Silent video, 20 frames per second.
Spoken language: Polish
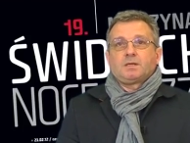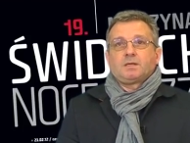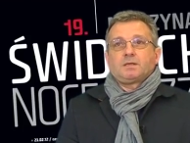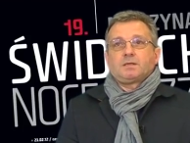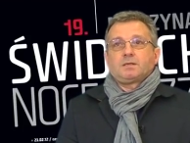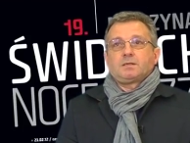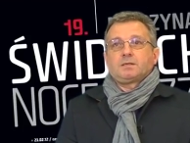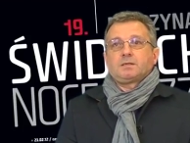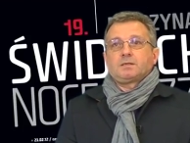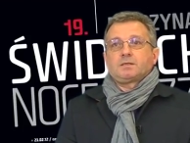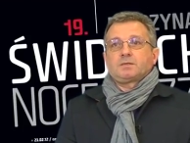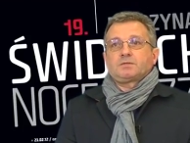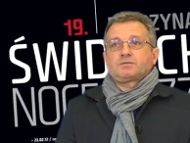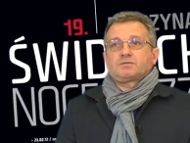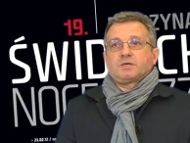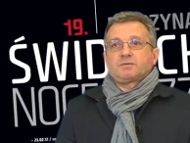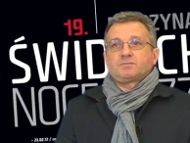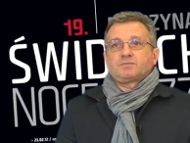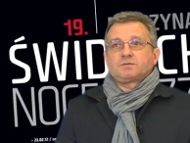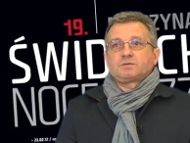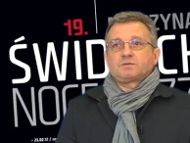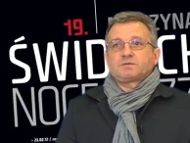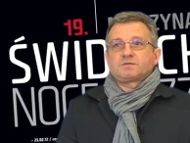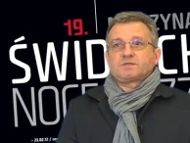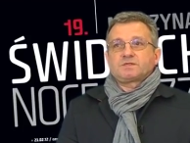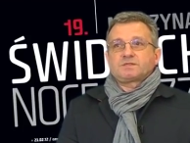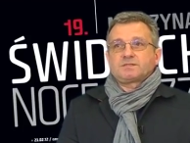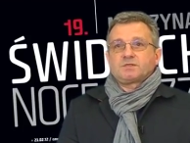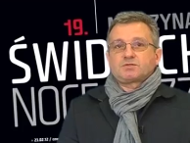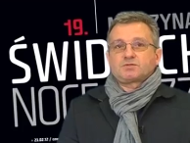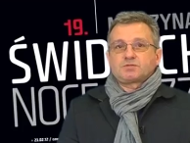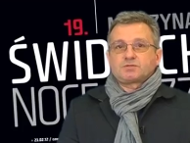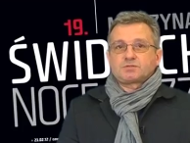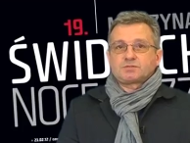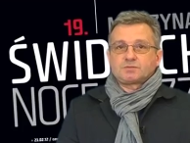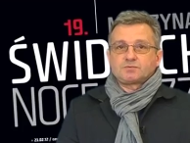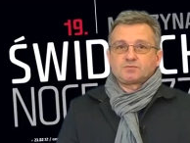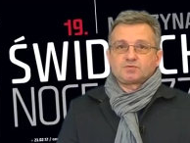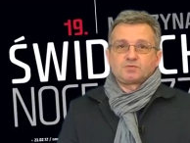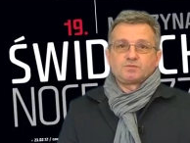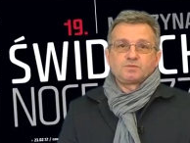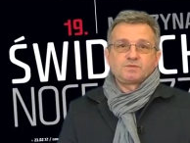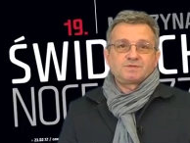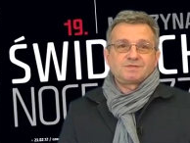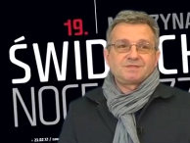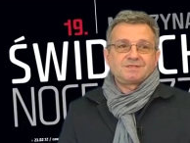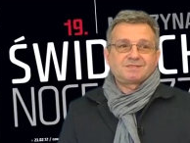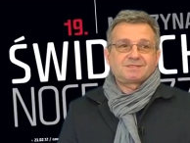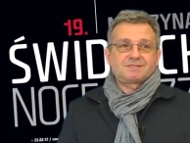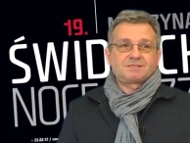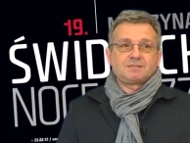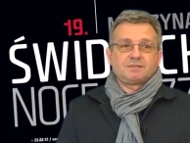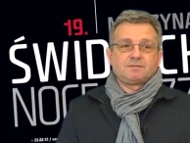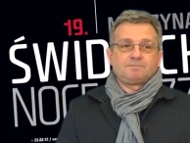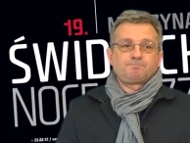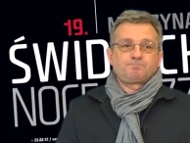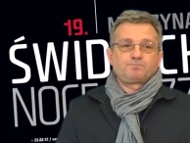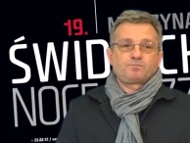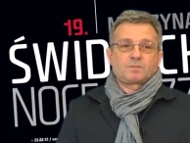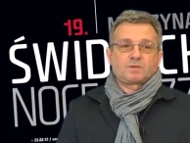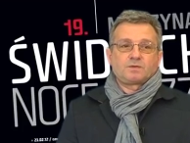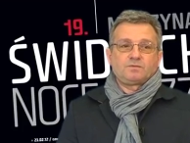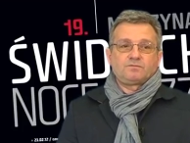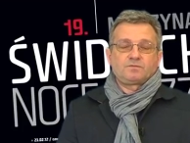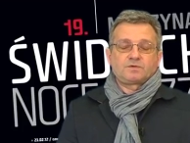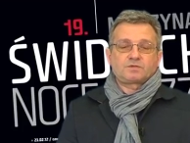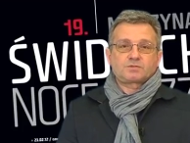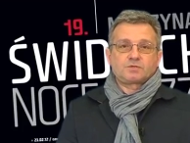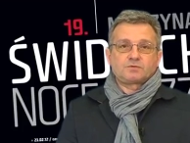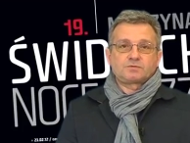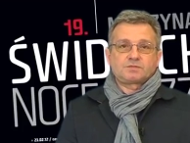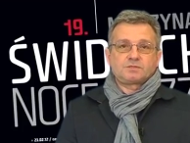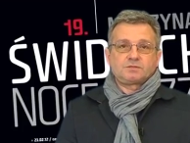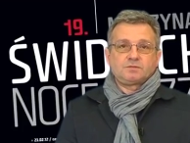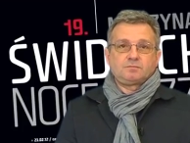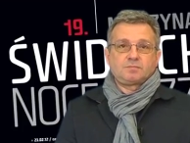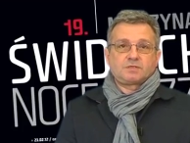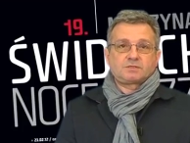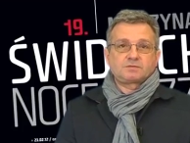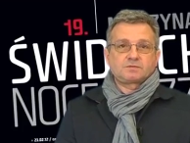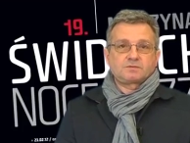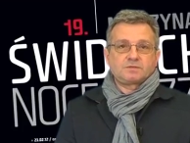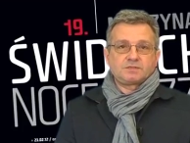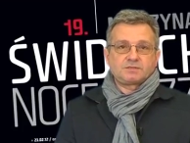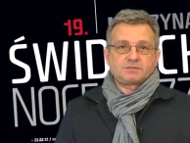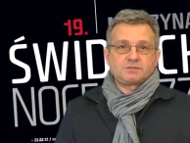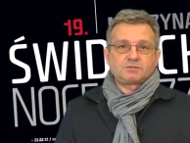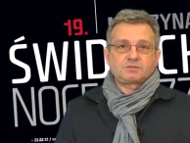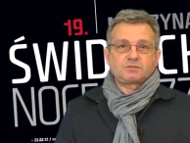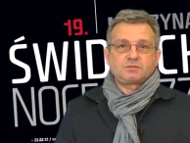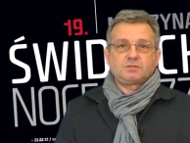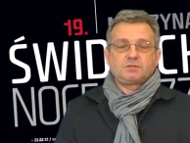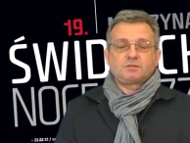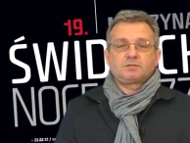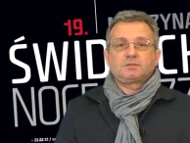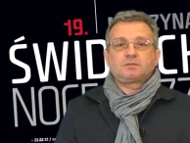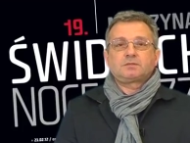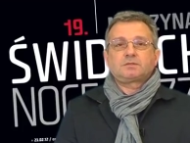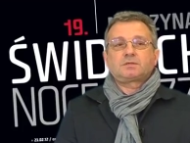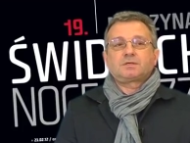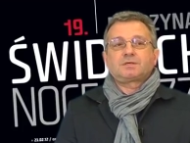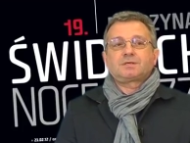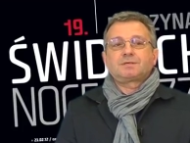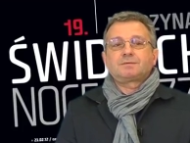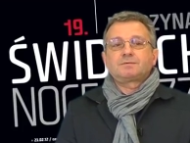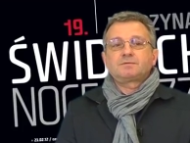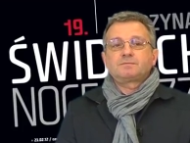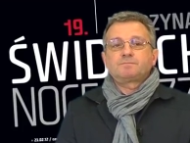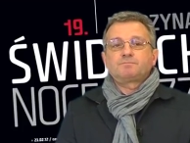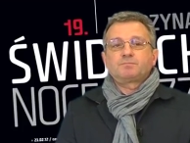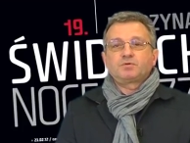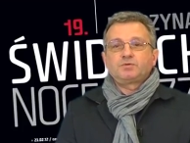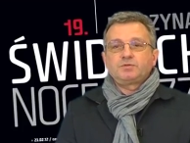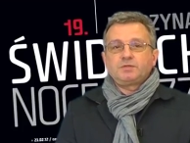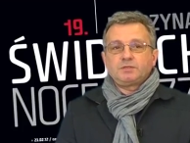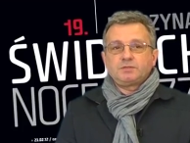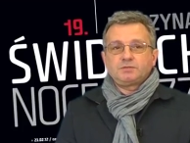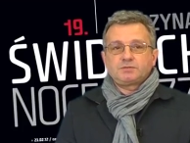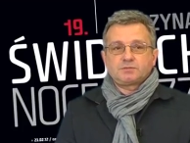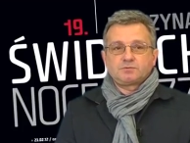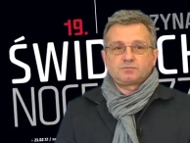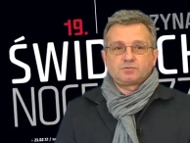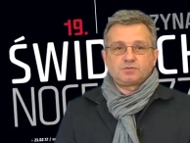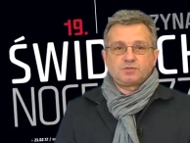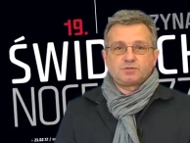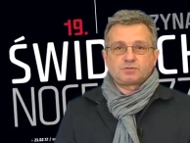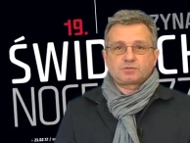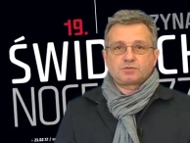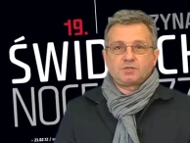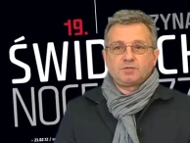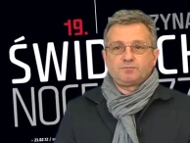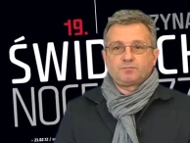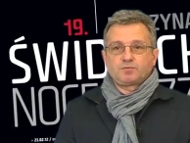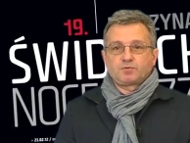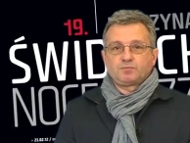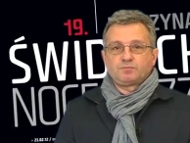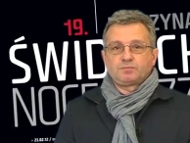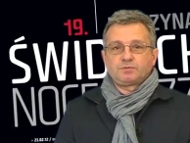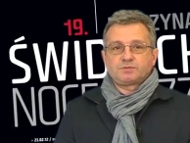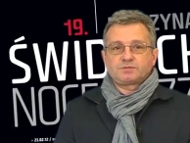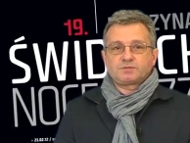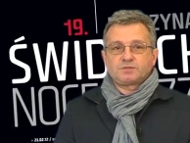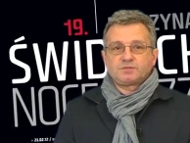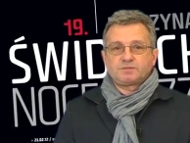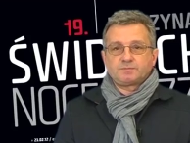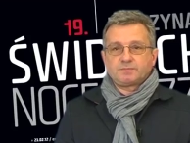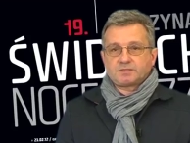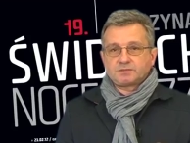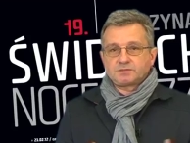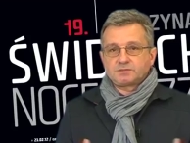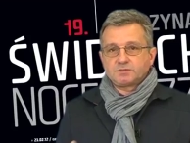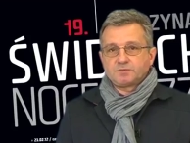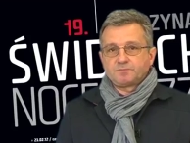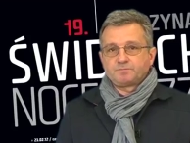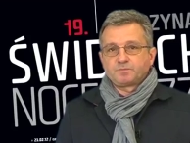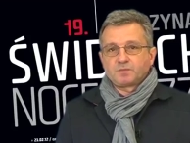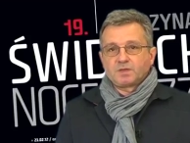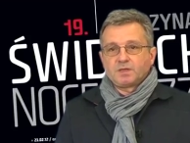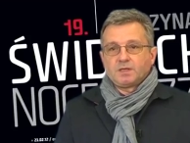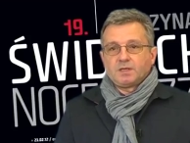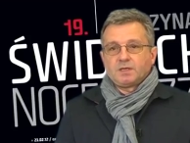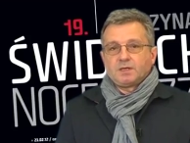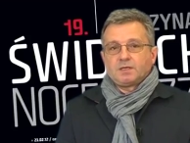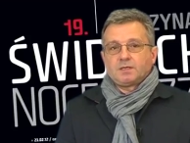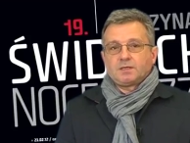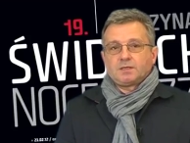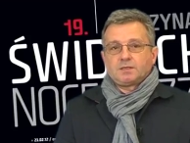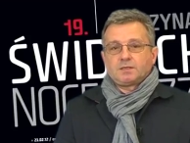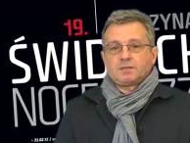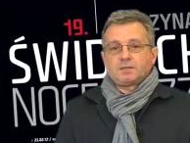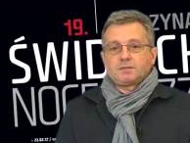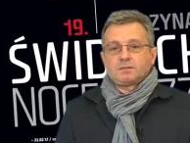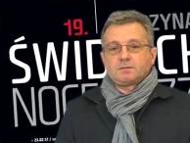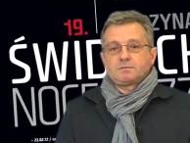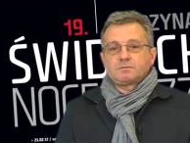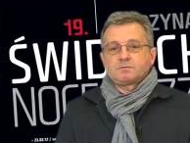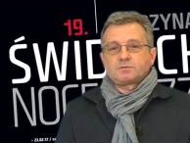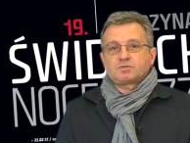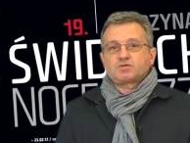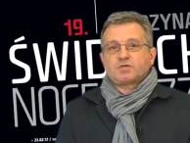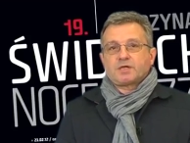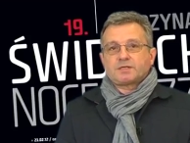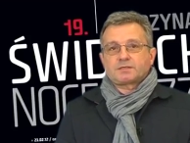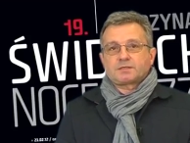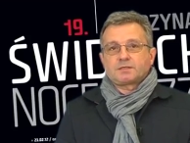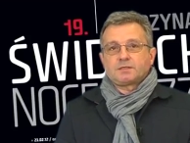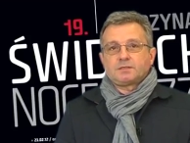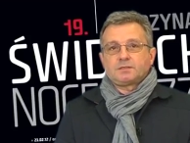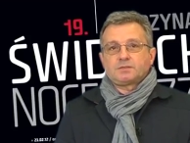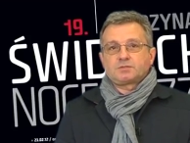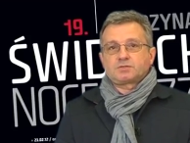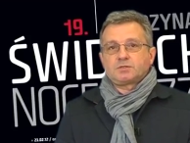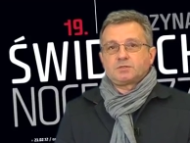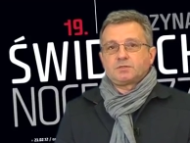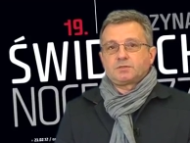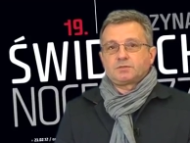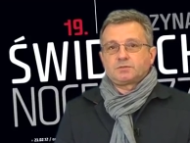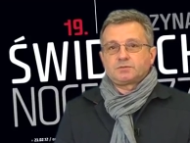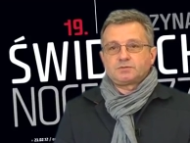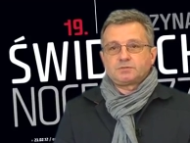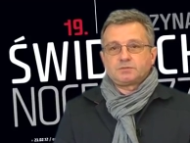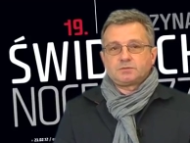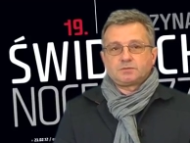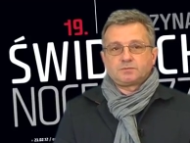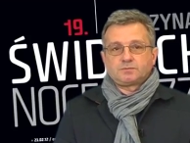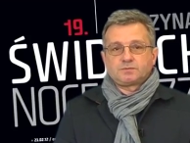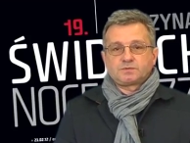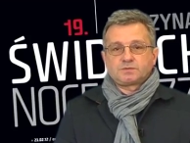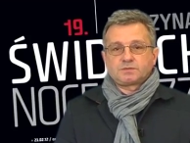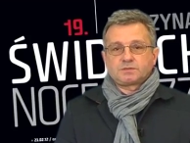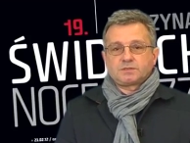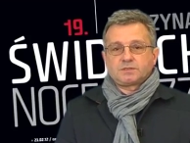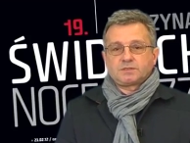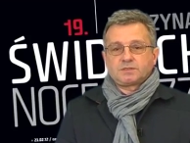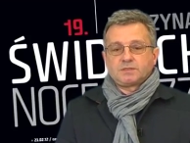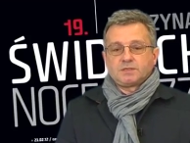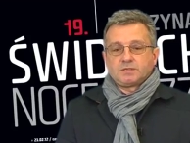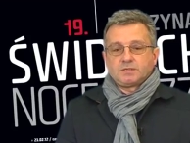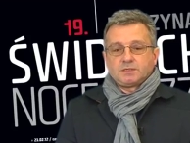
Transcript: E, chciałem tylko zaznaczyć, że są to muzycy wykształceni bardzo klasycznie, jednak podjęli się ciężkiej próby, co jest bardzo rzadkie, jeżeli chodzi o muzykę